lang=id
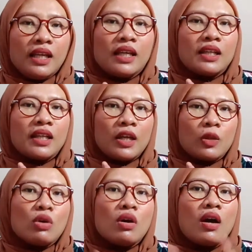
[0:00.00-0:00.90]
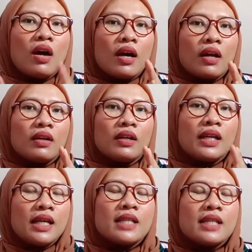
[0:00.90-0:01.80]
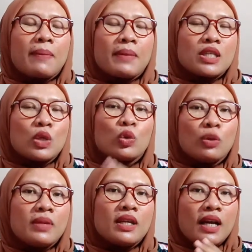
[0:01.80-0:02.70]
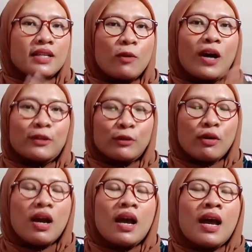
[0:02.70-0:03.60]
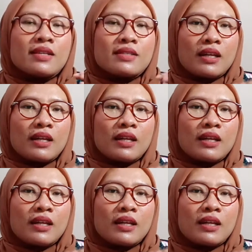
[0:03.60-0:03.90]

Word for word: Jadi kita itu di sama si YouTube dikasih waktu